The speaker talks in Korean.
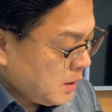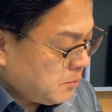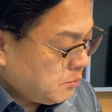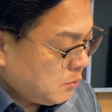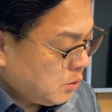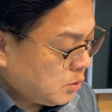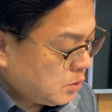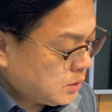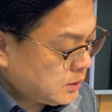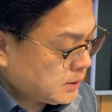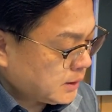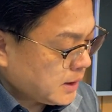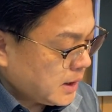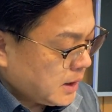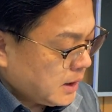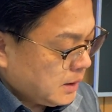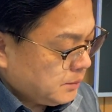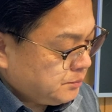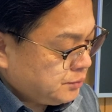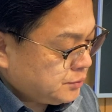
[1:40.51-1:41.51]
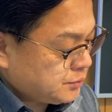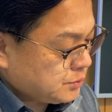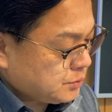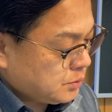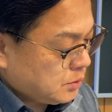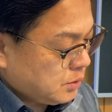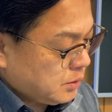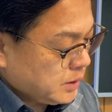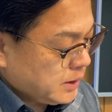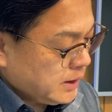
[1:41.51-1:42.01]
모르드게가
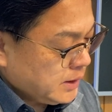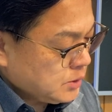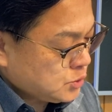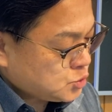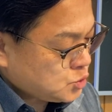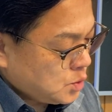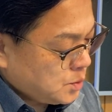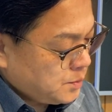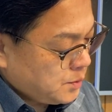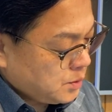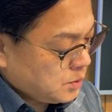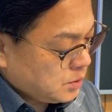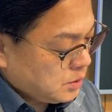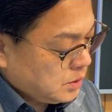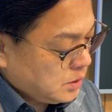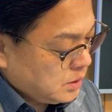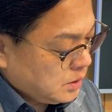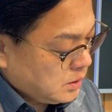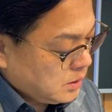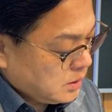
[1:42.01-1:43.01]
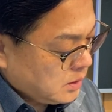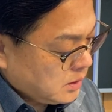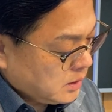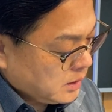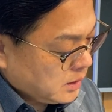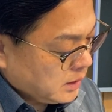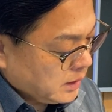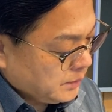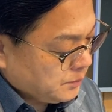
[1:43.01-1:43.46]
푸르고 흰 조복을